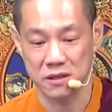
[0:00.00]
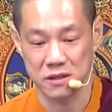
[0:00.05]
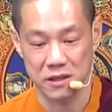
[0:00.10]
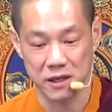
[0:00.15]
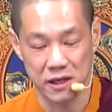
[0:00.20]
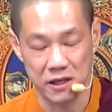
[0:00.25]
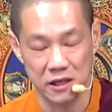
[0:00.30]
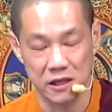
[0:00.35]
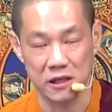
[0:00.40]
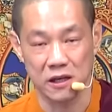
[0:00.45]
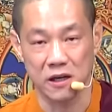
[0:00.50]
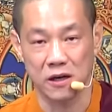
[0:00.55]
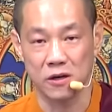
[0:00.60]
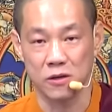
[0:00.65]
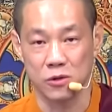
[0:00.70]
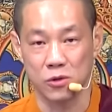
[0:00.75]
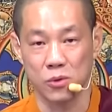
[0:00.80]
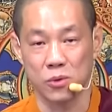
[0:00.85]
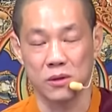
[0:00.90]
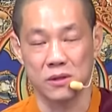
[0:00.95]
邪淫以
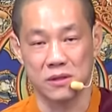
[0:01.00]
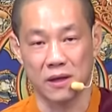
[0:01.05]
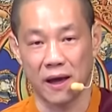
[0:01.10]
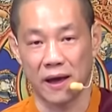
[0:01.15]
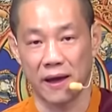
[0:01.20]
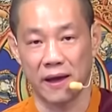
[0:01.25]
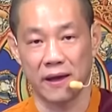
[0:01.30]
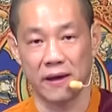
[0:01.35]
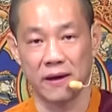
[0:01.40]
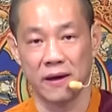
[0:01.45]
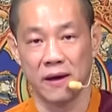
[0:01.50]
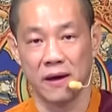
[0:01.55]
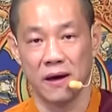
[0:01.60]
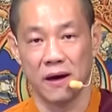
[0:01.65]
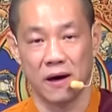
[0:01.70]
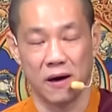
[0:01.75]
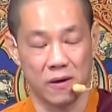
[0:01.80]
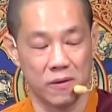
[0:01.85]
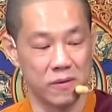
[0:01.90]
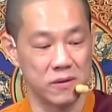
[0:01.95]
后堕胎
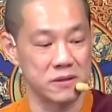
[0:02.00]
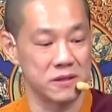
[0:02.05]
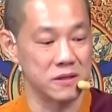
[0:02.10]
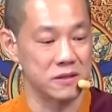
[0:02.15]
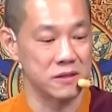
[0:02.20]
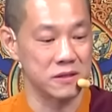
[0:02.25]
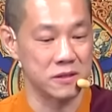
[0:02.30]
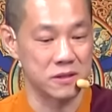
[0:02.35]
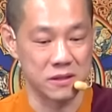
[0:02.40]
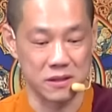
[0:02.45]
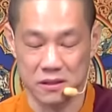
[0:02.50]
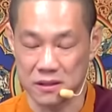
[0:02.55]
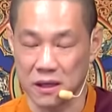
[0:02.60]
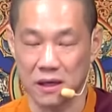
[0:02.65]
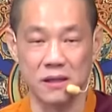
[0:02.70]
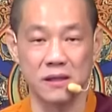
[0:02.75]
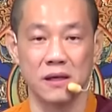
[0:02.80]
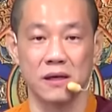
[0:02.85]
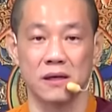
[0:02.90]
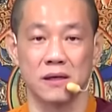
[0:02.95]
啊，或者是
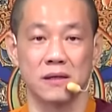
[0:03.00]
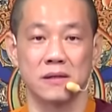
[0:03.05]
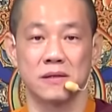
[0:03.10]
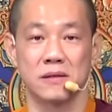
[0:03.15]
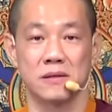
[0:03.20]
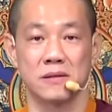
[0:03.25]
等等，